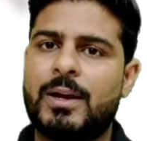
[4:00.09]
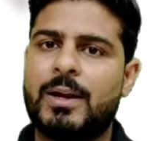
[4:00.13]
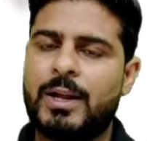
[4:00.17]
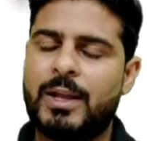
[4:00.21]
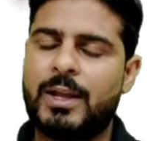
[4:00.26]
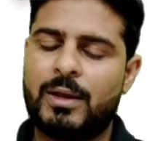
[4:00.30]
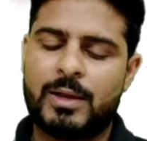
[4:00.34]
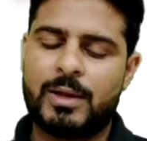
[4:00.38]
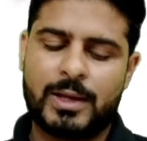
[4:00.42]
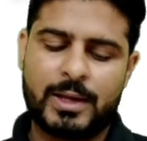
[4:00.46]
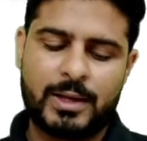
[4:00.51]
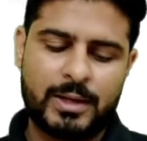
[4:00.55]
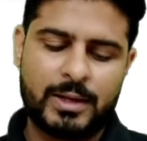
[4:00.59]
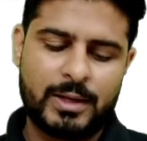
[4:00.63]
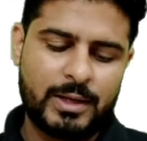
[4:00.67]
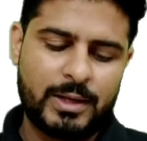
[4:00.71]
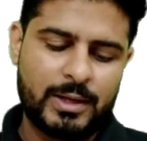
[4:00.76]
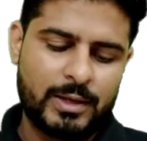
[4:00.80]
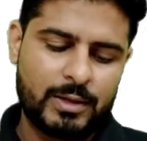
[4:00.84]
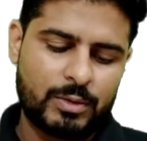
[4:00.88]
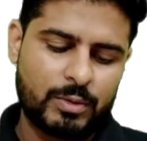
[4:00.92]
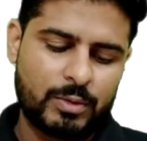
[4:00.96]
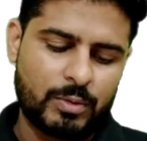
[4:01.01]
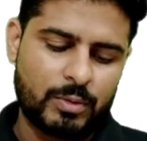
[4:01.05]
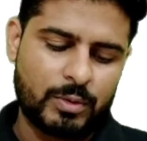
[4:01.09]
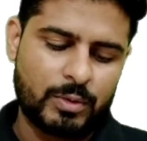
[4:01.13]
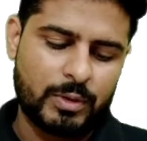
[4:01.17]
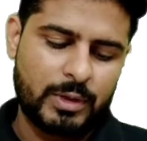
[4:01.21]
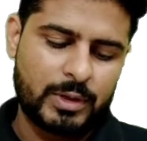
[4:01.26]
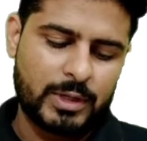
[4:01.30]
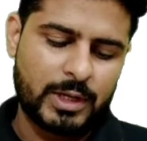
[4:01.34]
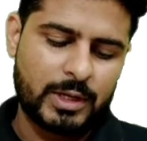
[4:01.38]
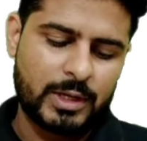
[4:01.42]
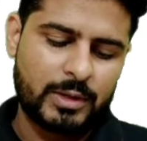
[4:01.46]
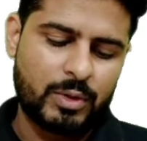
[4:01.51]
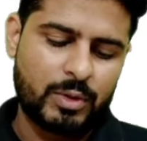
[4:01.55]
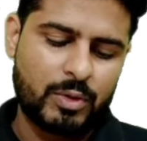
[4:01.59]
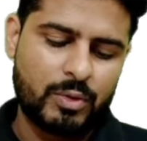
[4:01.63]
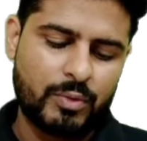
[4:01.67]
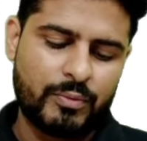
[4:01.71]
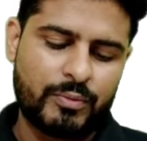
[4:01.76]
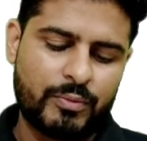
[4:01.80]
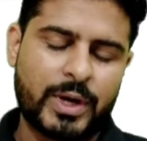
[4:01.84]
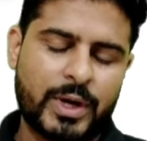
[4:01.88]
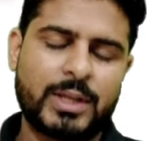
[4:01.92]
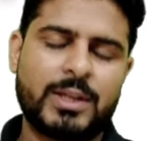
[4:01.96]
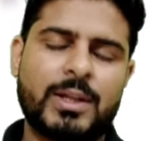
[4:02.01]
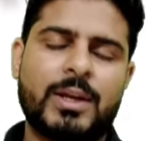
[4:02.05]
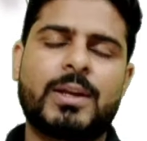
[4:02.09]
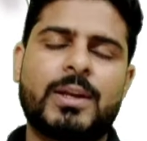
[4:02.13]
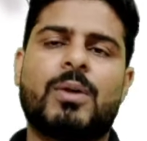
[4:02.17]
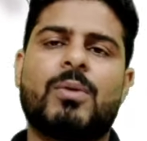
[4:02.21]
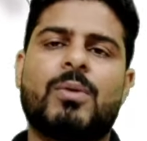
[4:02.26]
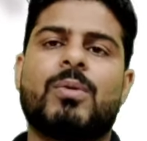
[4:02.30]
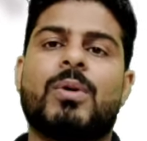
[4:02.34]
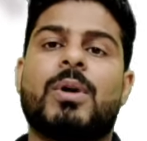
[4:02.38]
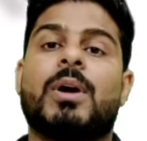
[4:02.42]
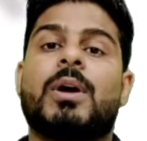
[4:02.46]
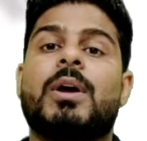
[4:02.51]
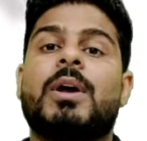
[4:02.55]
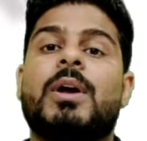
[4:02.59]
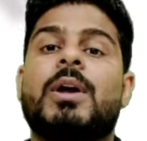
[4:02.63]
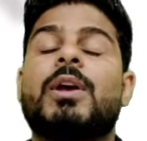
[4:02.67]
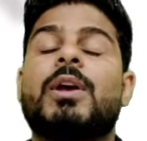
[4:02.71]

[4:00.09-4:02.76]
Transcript: ठीक है तो इसका देखो फायदा क्या होगा